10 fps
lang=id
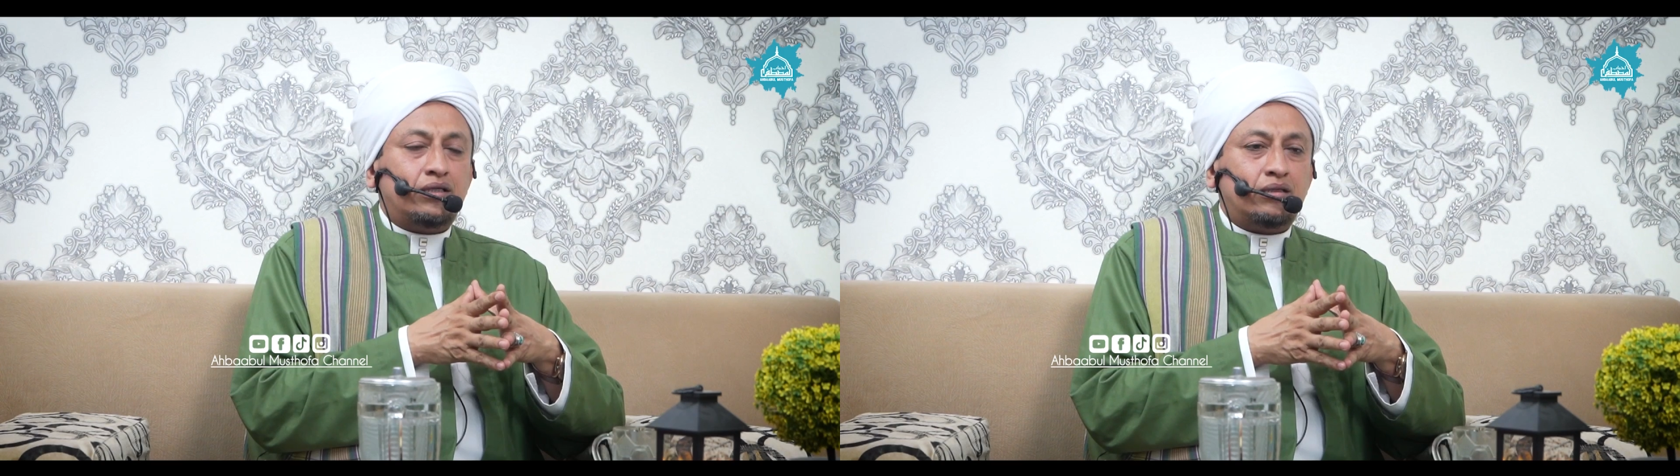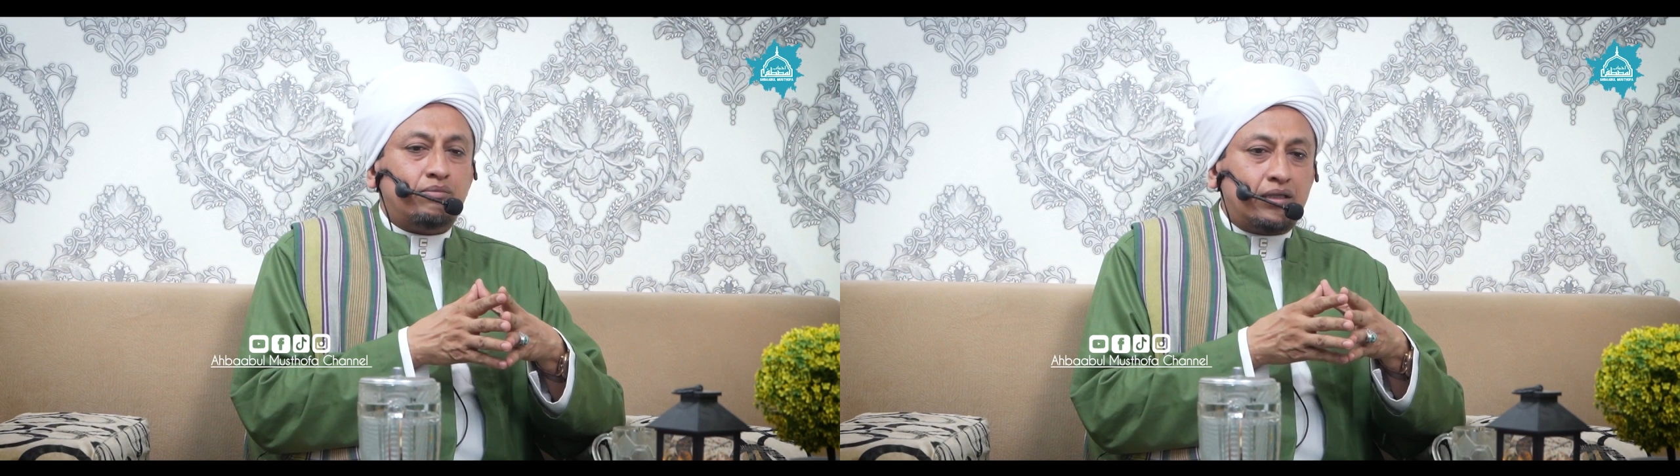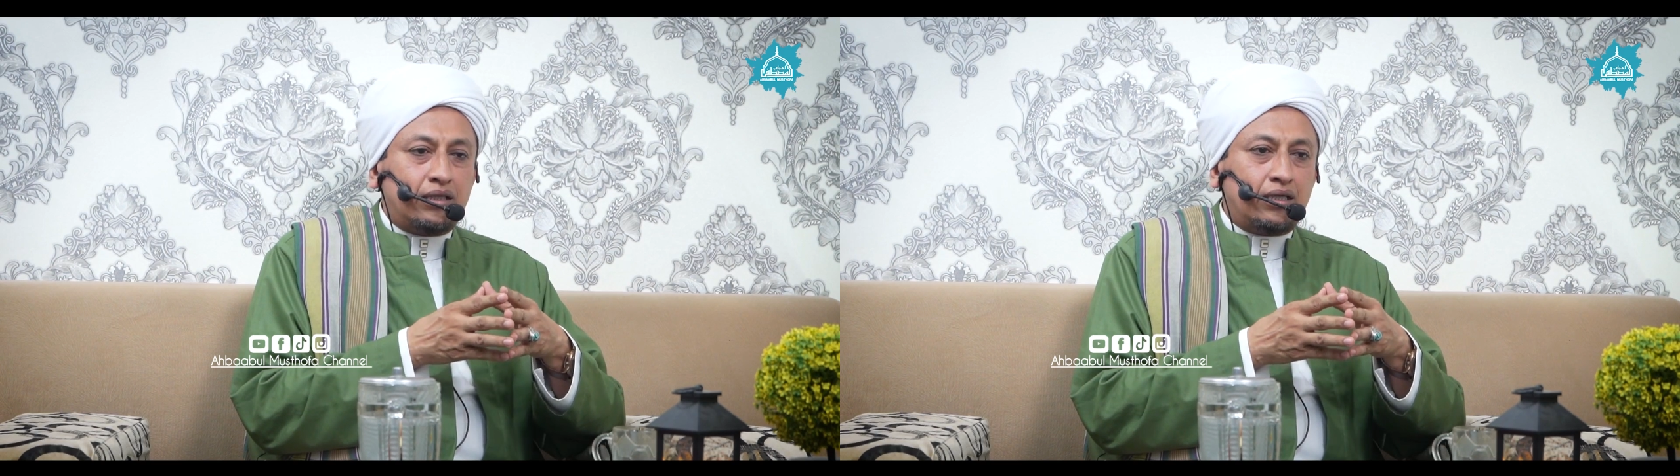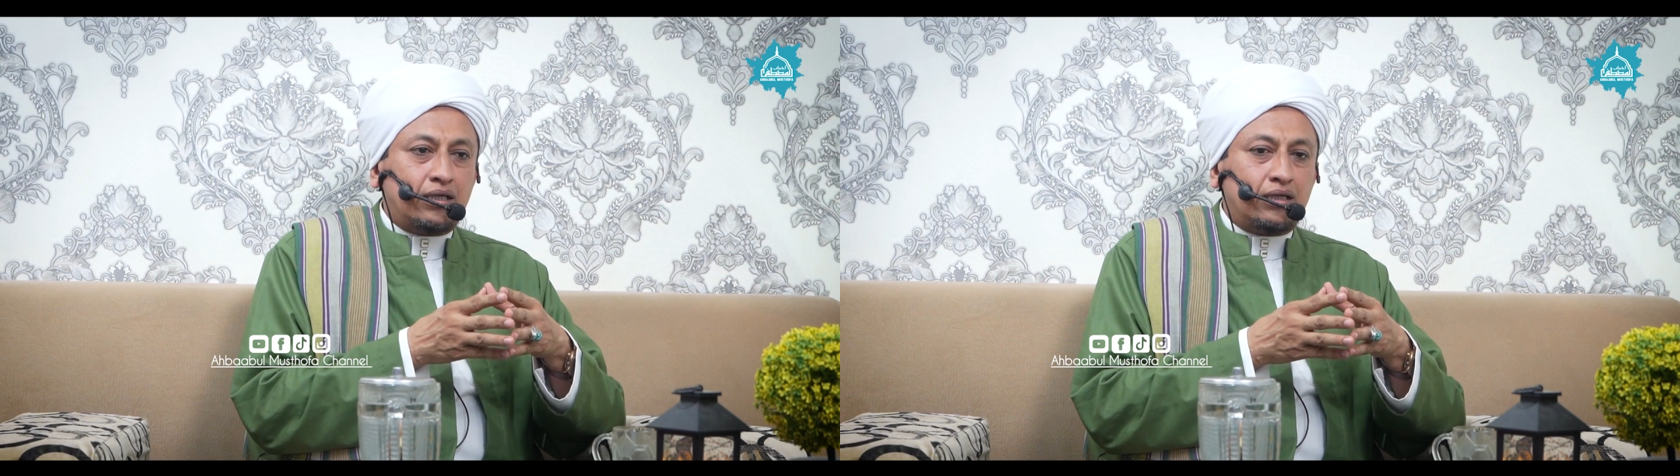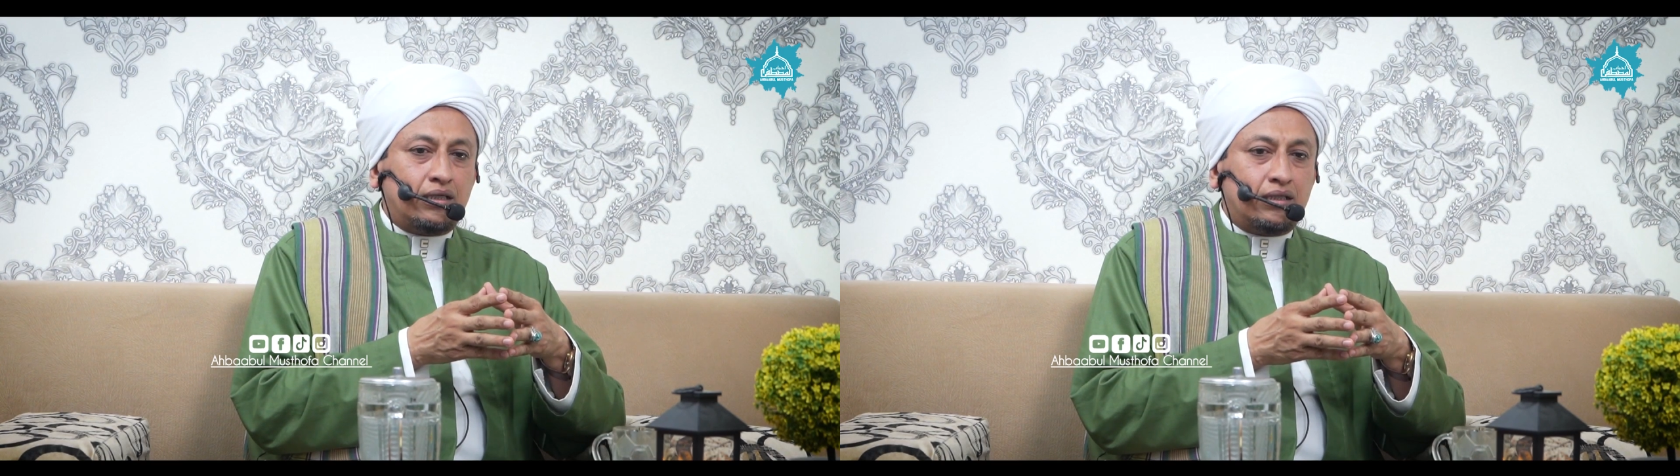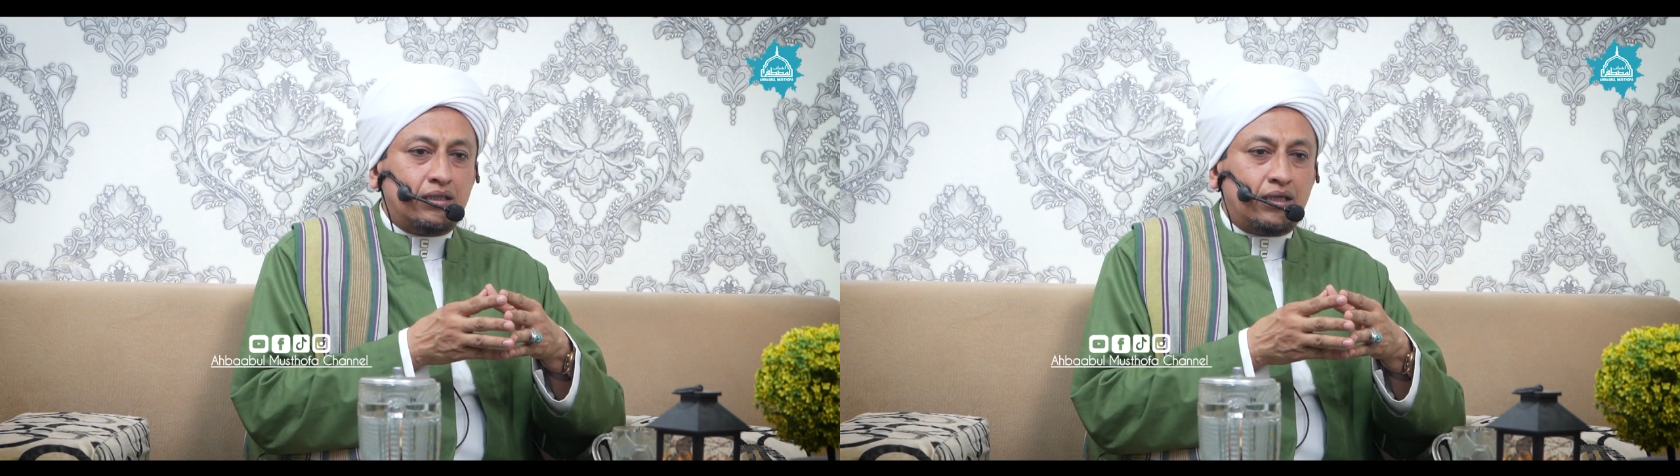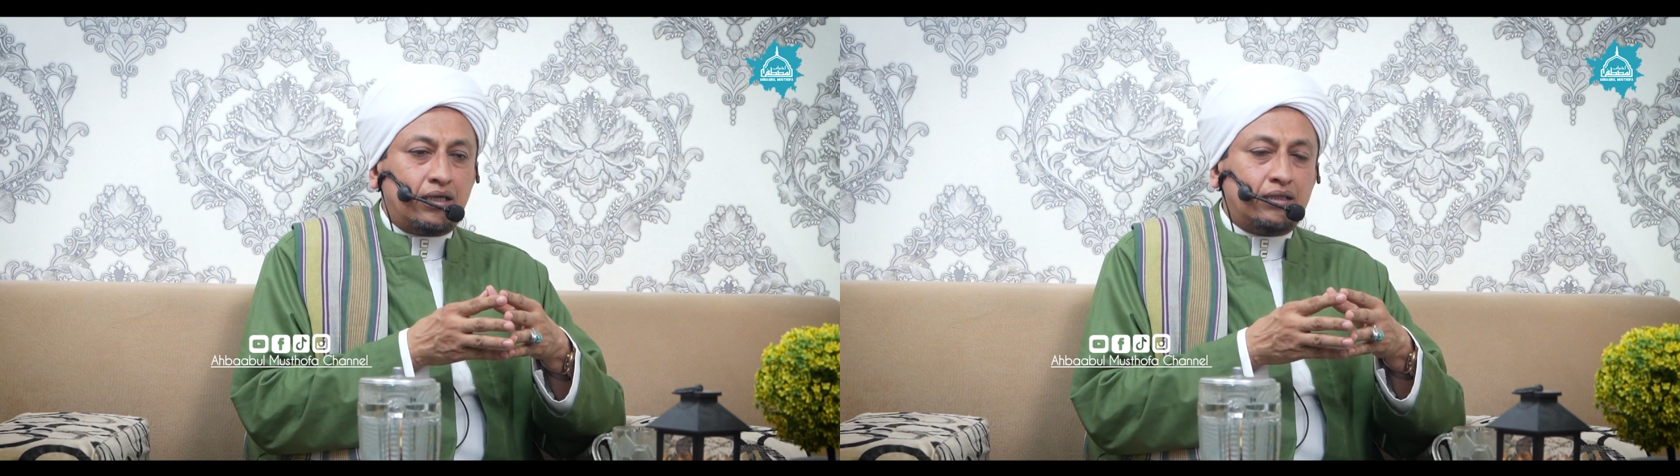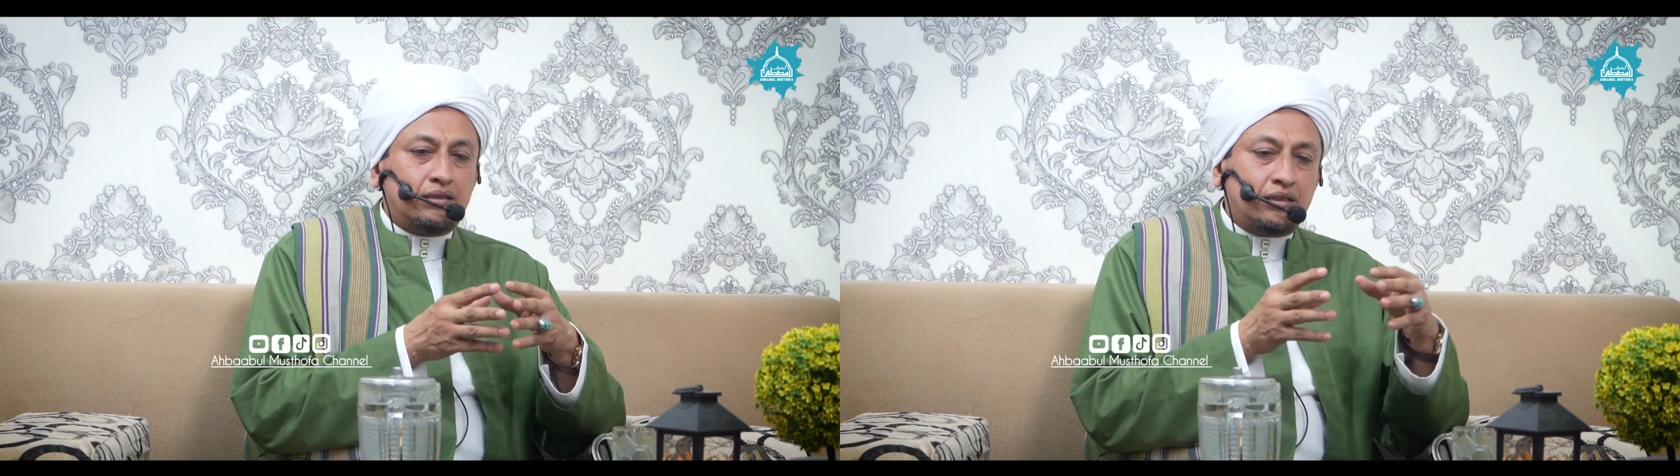daripada
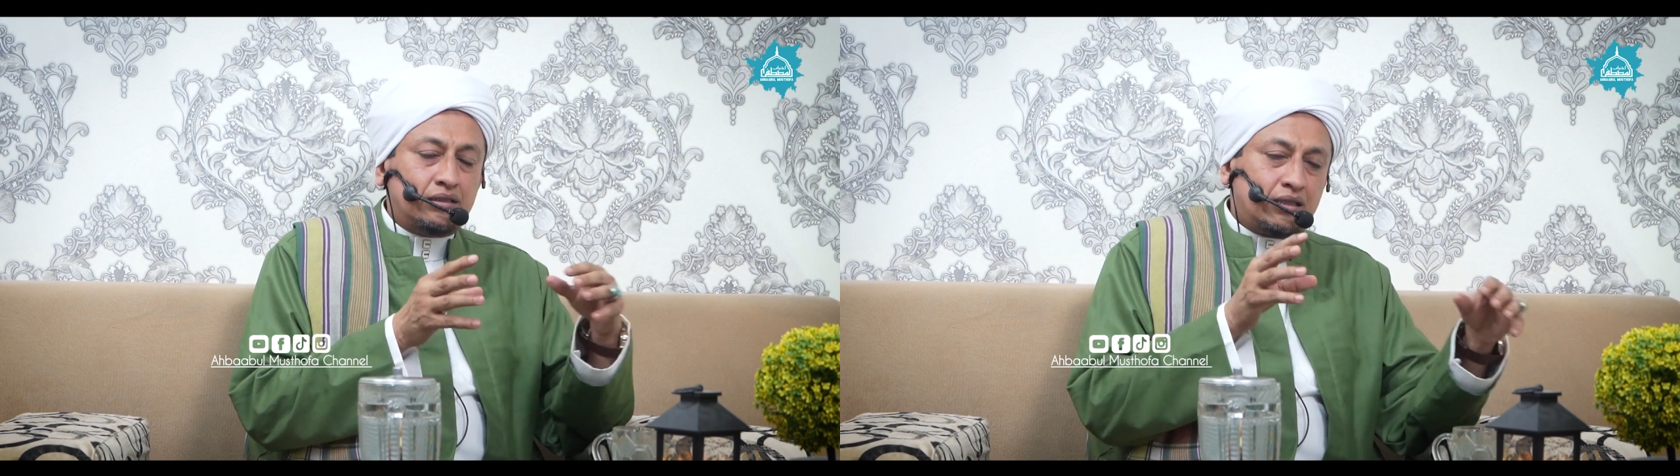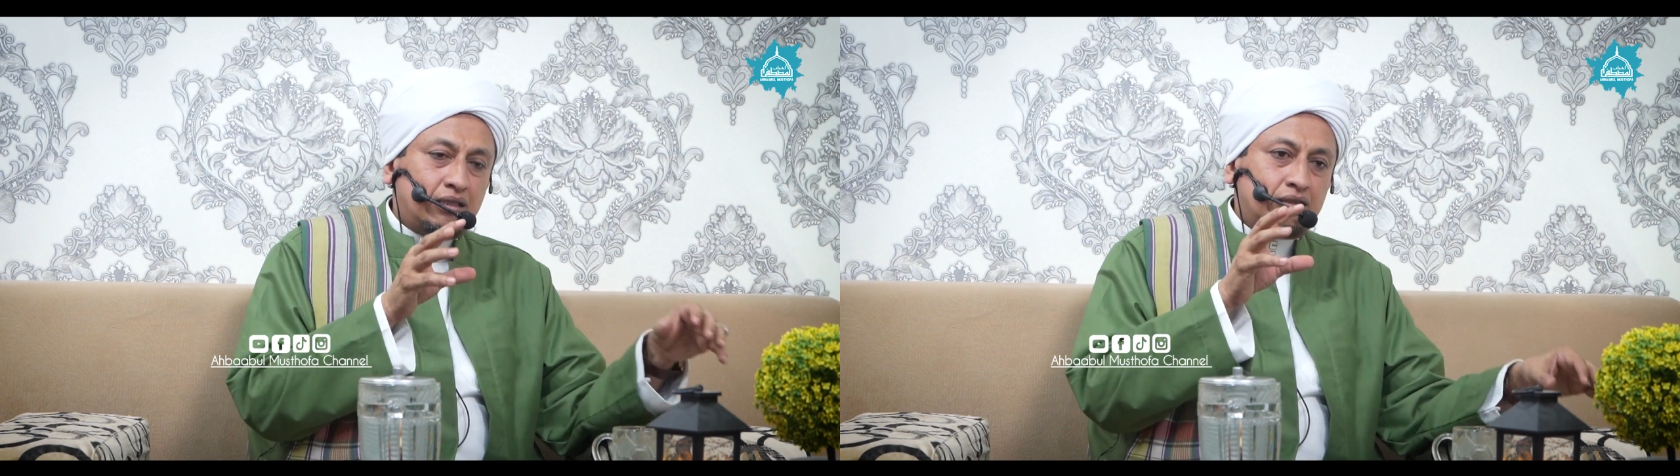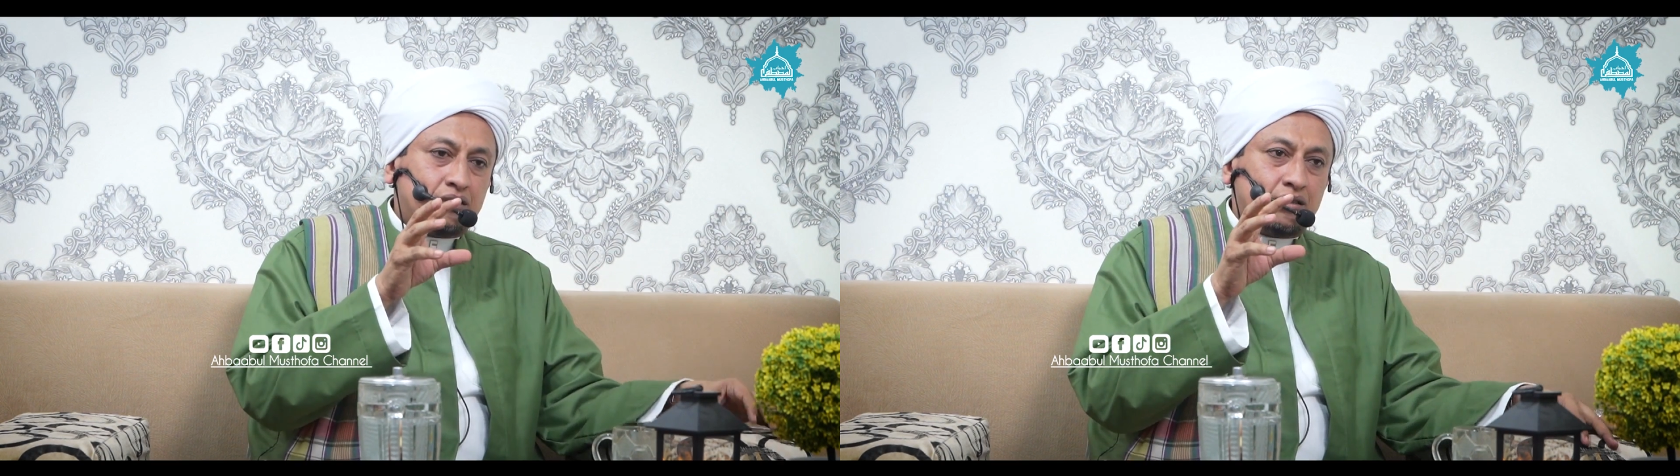hadis-hadis